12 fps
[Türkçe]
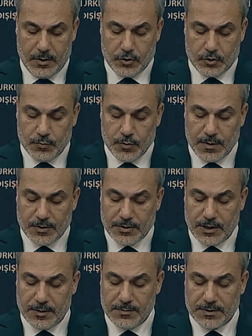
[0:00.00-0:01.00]

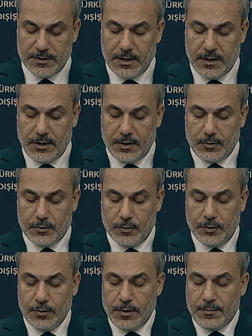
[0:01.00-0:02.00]
Cumhurbaşkanımızın
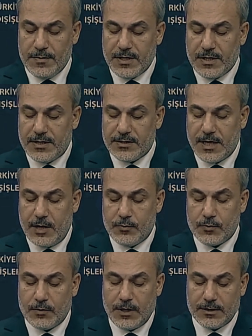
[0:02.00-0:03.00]
dün bir kez daha
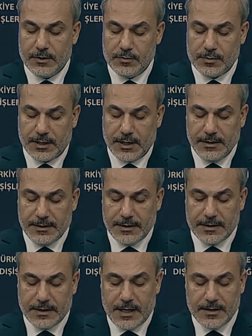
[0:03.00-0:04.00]
vurguladığı üzere
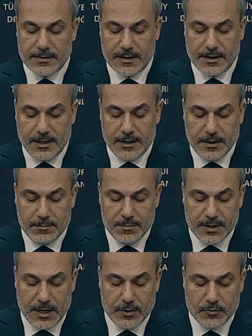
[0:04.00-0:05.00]
Gazze'de
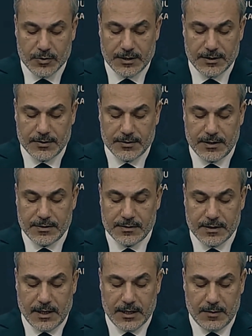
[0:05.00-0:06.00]
bir an önce ateşkesin
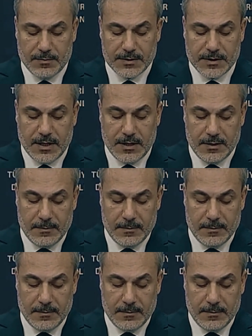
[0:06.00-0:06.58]
sağlanması